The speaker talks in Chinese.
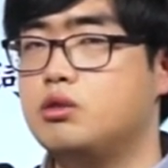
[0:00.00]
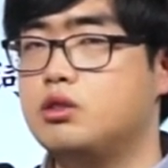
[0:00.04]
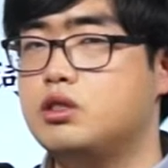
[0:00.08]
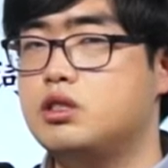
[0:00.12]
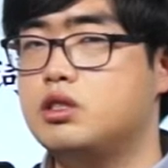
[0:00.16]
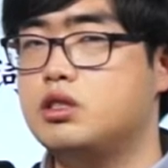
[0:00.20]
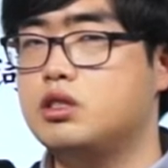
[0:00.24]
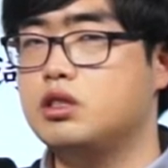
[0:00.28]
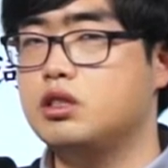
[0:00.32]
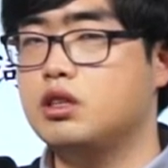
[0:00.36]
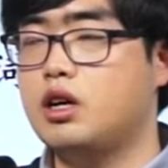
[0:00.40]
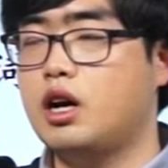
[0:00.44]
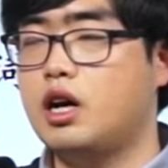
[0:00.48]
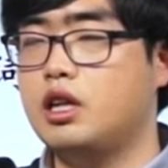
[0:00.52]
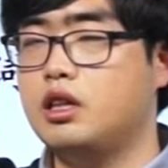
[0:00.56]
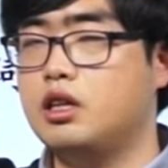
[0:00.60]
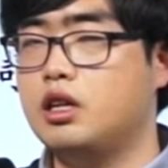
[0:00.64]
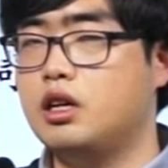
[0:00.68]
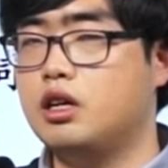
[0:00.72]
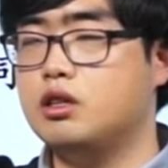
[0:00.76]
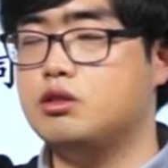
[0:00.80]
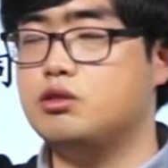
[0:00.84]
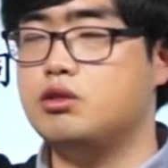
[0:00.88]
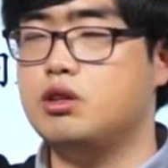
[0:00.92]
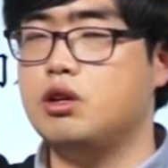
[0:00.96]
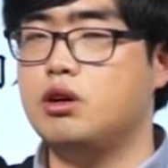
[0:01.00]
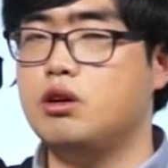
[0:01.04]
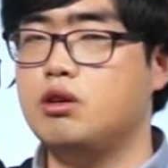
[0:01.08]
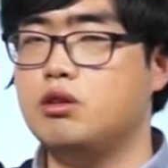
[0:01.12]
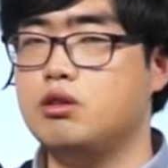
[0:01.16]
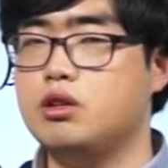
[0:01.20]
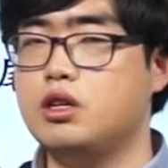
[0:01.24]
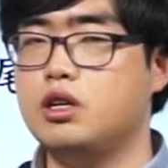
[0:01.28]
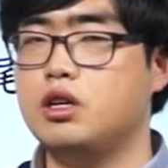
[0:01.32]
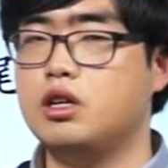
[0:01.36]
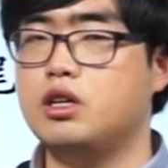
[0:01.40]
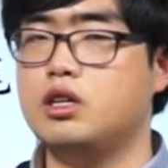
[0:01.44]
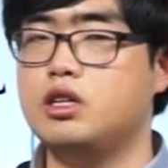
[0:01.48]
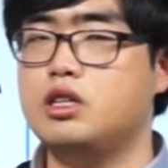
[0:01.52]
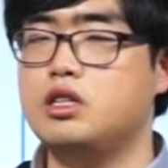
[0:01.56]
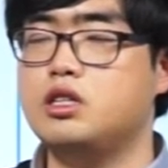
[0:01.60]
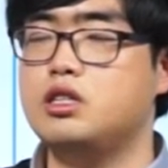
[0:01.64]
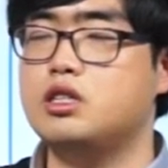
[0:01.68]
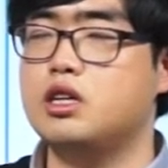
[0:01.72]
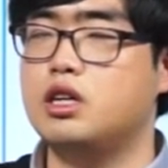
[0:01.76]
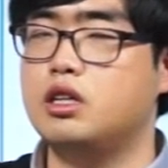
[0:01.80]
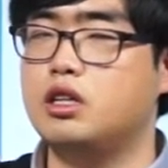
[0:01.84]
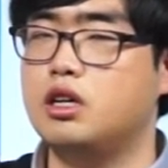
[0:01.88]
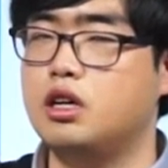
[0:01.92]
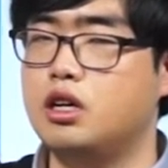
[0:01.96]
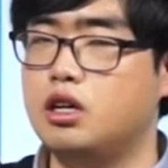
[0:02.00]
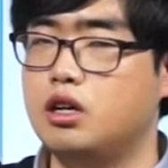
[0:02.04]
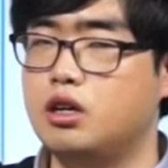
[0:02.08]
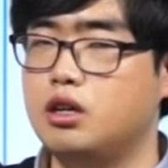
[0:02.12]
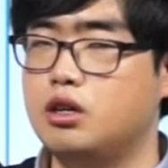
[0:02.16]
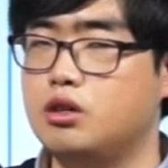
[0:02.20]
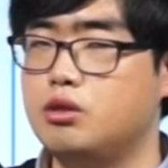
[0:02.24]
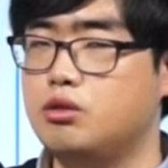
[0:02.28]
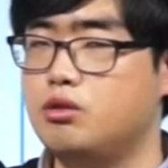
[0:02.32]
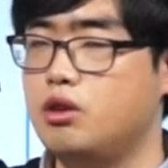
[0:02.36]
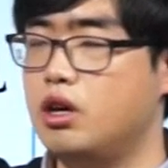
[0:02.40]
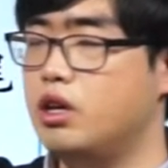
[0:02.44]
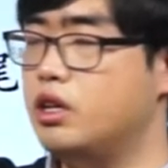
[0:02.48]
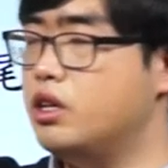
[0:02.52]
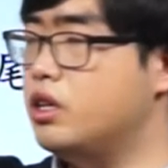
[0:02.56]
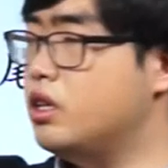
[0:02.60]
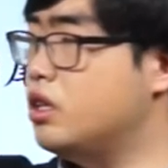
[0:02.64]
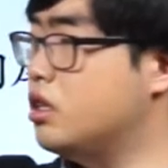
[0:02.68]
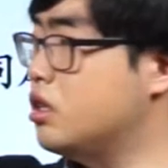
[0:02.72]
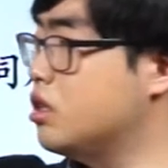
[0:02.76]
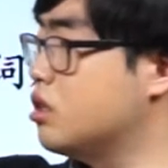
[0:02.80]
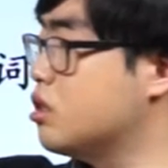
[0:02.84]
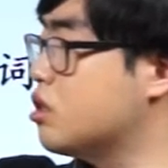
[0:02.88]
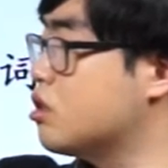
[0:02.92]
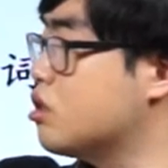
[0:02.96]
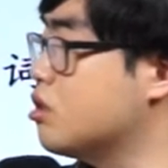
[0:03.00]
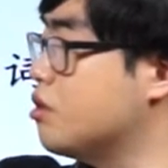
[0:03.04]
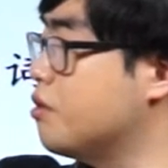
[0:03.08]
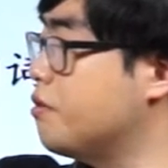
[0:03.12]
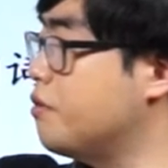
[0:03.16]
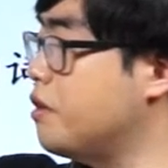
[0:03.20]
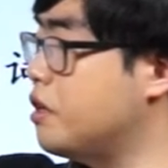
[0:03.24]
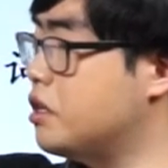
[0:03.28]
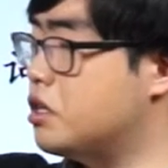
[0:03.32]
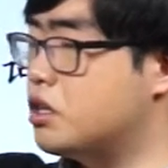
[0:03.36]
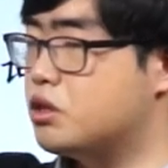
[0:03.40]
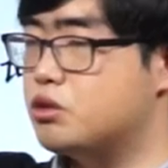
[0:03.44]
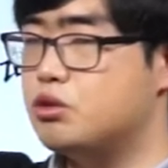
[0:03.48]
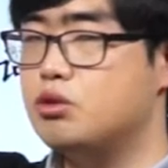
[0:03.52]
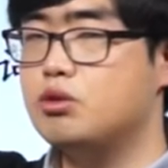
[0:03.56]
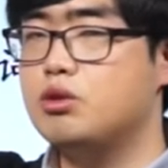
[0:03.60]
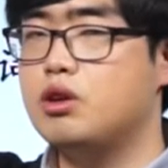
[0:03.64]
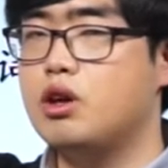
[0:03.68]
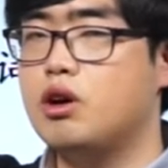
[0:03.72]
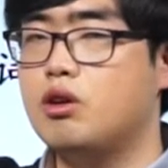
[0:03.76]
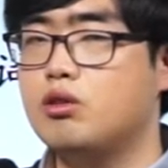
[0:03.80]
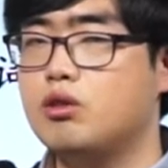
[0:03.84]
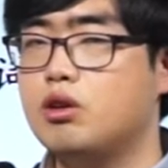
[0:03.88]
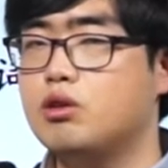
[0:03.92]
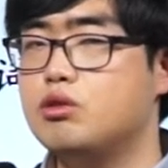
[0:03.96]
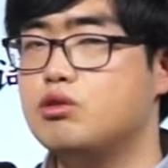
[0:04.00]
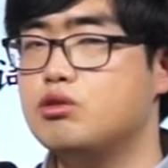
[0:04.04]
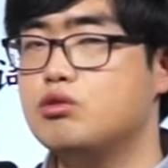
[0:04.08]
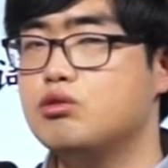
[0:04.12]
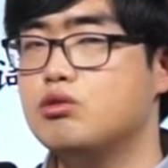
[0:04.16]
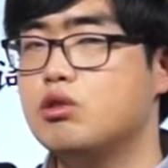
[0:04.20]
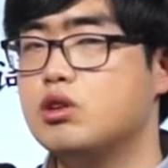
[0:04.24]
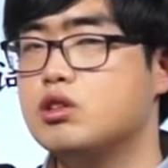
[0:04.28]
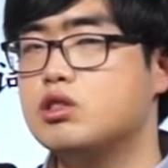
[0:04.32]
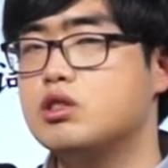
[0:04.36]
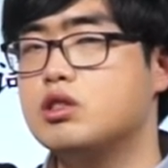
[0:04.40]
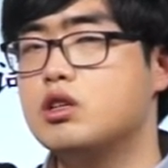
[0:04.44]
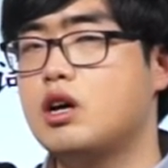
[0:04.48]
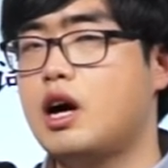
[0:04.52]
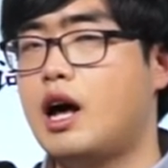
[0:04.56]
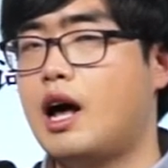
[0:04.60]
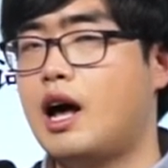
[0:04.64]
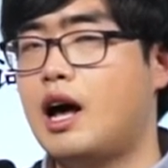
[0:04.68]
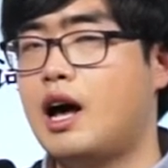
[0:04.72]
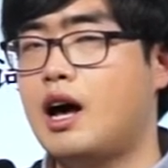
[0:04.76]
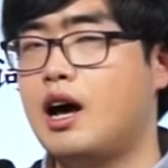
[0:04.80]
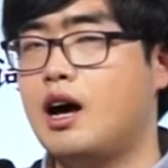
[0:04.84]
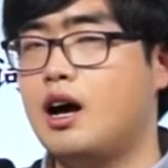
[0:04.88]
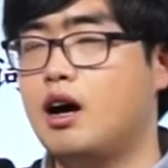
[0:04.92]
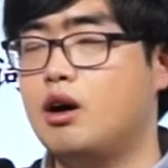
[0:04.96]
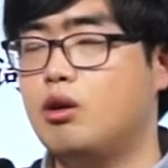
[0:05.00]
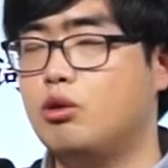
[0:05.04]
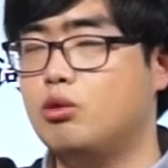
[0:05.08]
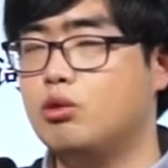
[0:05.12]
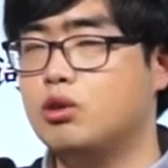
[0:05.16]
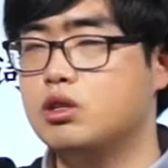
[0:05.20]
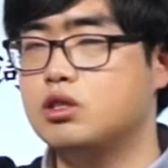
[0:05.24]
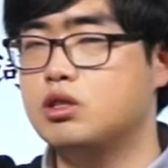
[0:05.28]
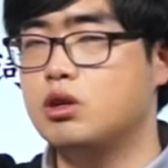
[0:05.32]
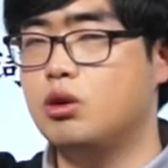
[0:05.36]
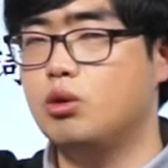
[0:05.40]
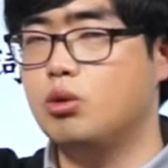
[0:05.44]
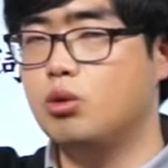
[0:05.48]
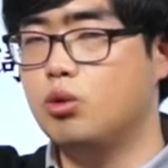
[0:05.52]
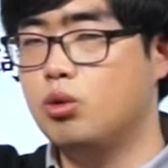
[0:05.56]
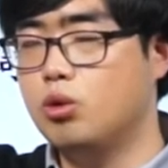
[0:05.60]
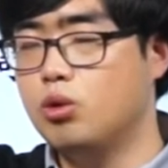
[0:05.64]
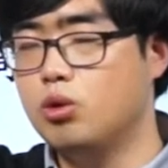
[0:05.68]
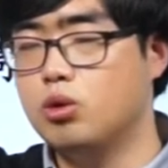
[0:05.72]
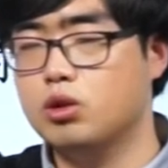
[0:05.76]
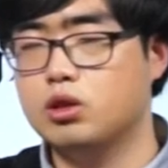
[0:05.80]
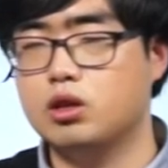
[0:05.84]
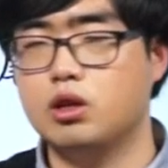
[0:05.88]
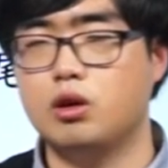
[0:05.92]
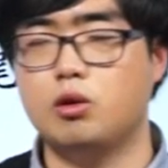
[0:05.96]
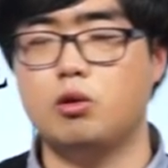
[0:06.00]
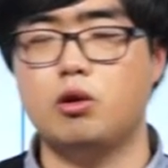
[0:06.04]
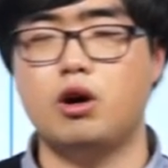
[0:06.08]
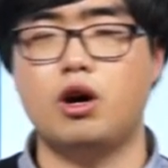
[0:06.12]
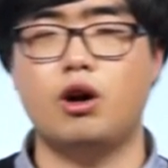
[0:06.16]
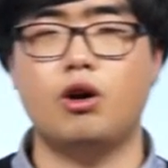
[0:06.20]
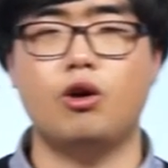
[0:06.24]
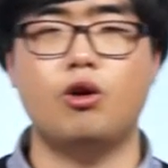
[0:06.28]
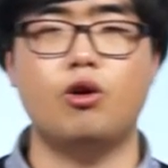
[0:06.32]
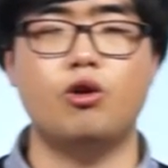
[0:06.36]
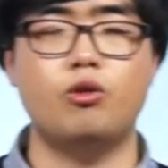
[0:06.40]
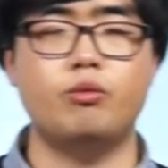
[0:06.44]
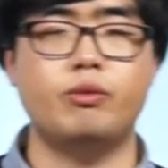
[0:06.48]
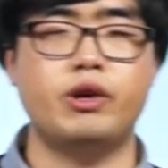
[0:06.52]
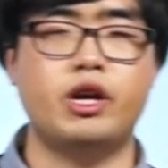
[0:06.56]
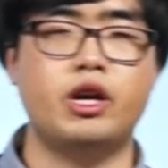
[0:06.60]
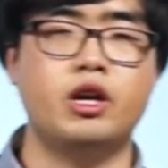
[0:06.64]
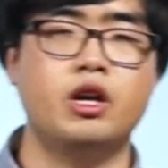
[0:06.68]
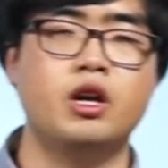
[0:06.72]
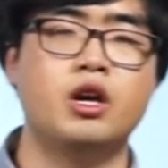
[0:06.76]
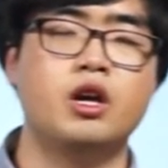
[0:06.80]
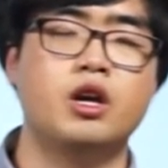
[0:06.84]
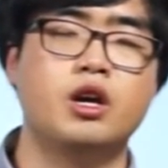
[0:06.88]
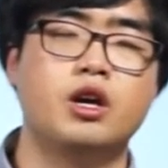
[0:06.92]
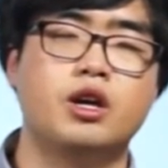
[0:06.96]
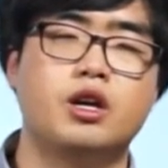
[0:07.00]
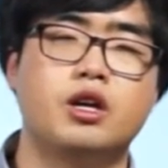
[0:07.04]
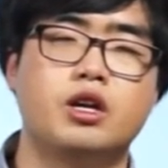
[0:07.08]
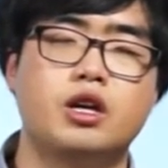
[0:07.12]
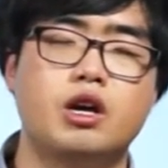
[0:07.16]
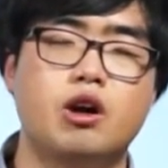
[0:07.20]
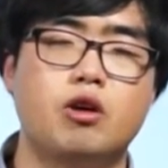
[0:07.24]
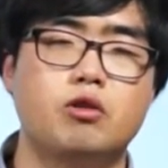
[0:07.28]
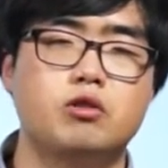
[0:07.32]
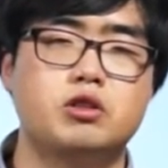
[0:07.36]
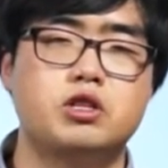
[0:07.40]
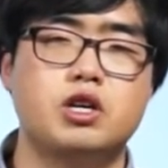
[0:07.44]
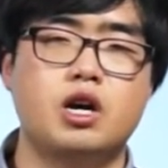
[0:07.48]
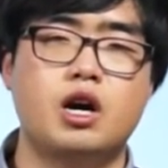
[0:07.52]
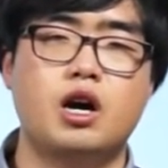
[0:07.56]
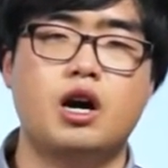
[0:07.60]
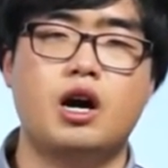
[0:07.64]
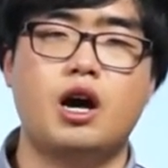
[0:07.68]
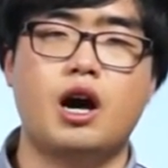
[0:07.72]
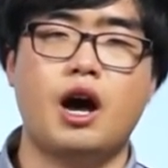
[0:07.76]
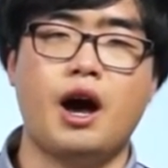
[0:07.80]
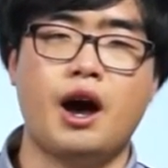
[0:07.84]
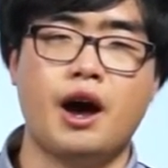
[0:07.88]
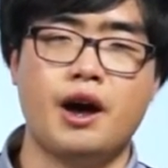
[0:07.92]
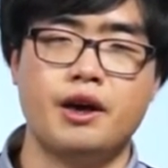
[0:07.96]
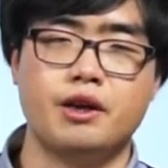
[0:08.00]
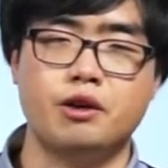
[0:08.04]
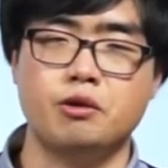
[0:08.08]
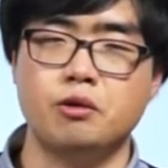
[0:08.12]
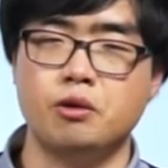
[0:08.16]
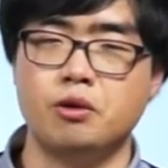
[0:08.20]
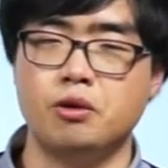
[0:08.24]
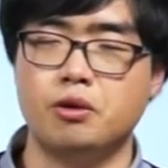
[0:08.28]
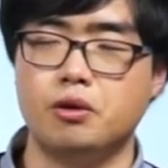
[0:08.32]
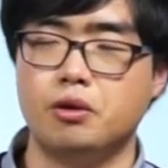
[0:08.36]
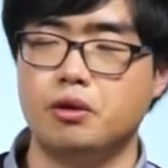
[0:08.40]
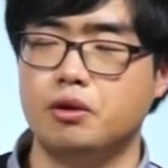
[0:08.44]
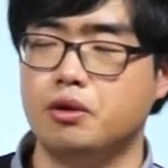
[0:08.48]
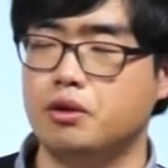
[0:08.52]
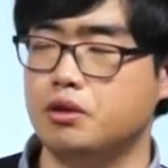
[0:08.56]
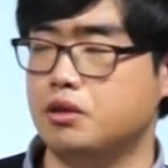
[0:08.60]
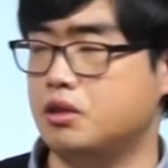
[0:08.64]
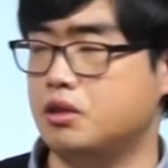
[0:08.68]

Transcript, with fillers: 词干的最后一个音节的。原因是非常重要的。如果是啊或者无的话，后面要加啊哟。